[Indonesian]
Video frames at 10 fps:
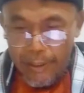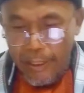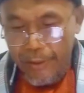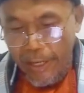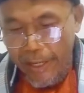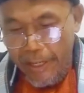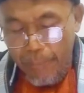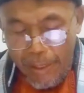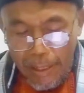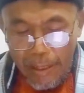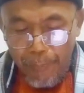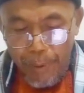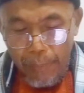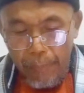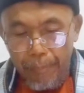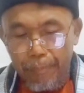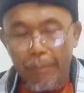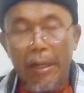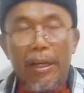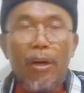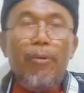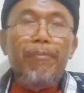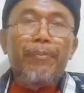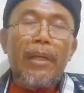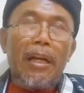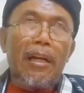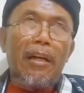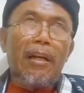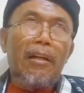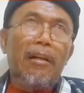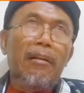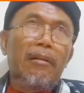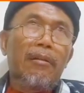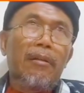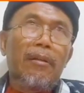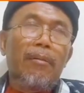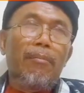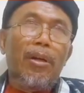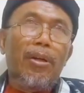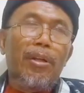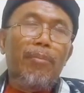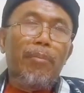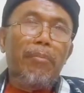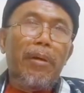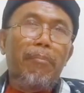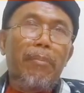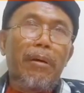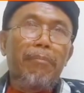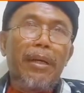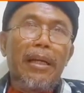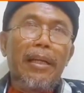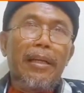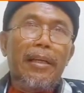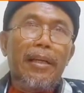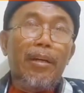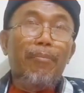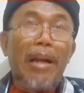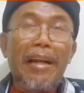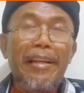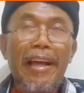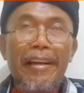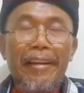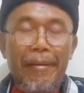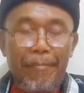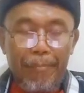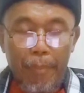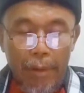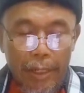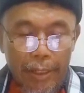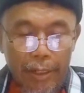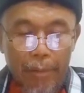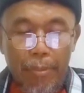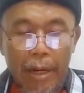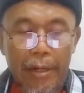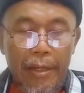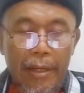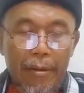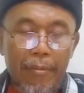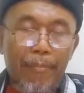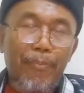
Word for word: Jadi saya ingin menanggapi beliau karena beliau ini memiliki keberanian ya, memiliki keberanian.